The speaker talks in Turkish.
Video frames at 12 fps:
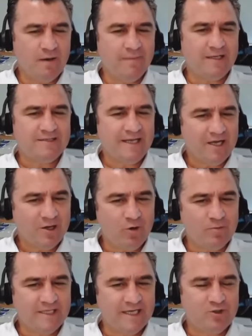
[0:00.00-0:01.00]
Ama
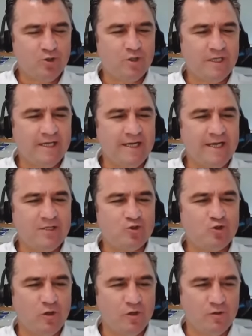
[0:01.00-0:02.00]
telekom sektöründe yine en
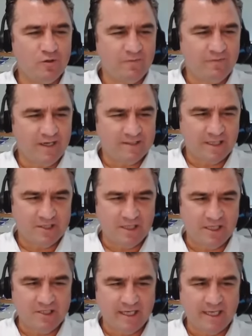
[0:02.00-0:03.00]
son
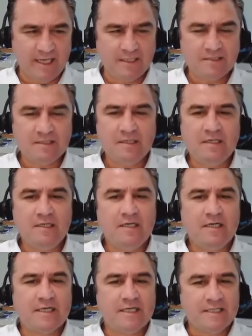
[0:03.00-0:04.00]
vazgeçilecekler.
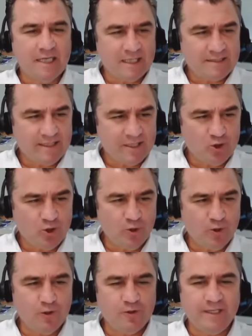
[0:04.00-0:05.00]
Gıda
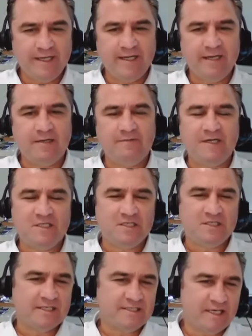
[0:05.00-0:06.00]
sektöründe ve
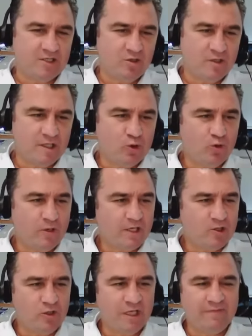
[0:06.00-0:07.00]
içecek sektöründe
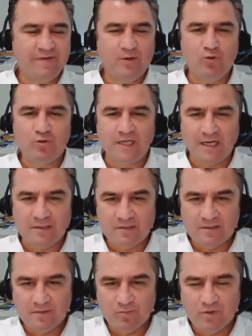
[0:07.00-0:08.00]
Coca-Cola ve
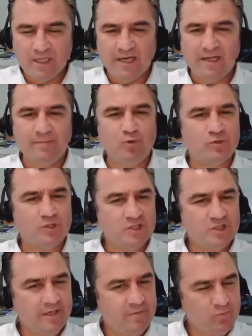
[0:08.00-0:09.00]
Ülker. Bunlar yurt
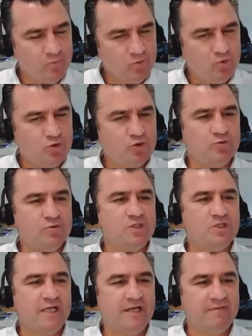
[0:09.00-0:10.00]
içi hem
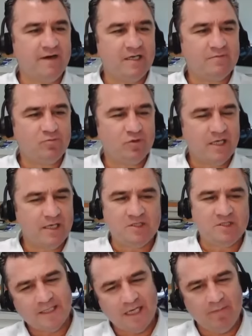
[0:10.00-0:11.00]
dışları var. Bunun
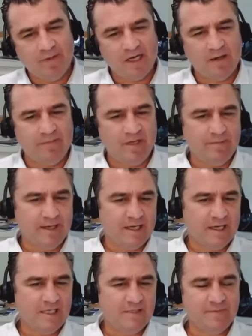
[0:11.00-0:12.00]
8 ay
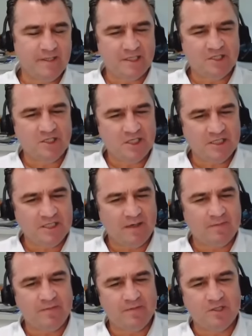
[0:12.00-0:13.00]
bakabilmek lazım ya da şişe
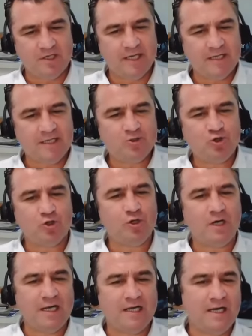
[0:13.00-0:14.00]
cam gibi şirkette.
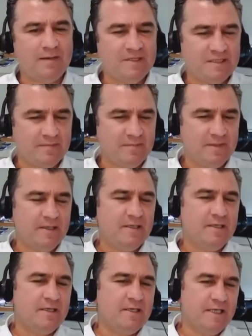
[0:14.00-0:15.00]
Çünkü hala bizim
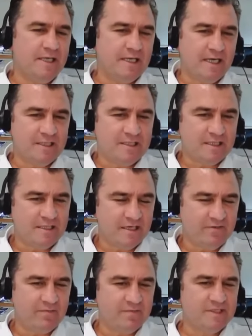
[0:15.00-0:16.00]
ihracat
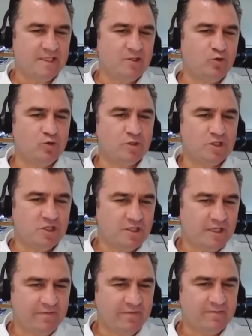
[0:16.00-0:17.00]
tarafımız ya da yurt dışı
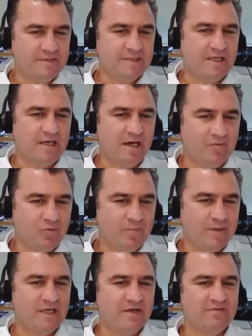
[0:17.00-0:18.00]
tarafımızda
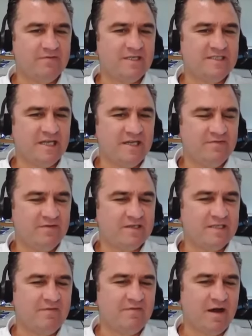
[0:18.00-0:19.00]
Avrupa tarafında
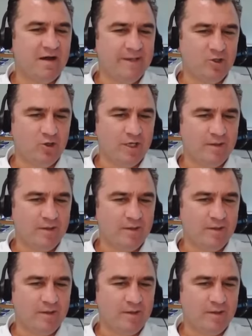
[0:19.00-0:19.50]
zayıflık devam ediyor.